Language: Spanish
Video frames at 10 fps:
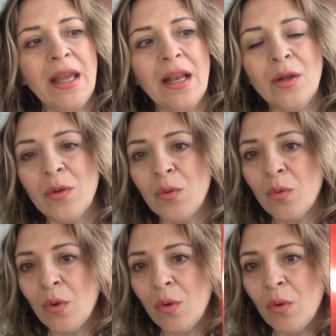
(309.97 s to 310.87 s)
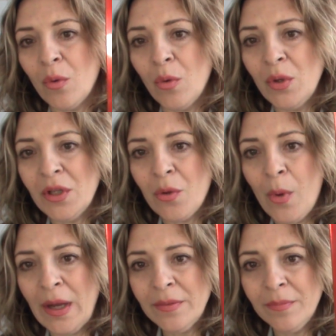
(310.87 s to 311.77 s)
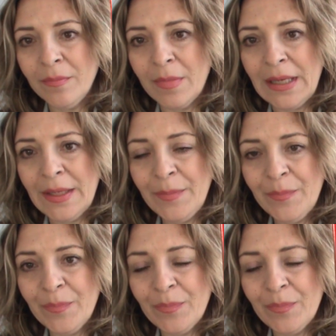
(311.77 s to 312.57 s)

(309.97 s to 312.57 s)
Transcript: el Unique One, ¿vale?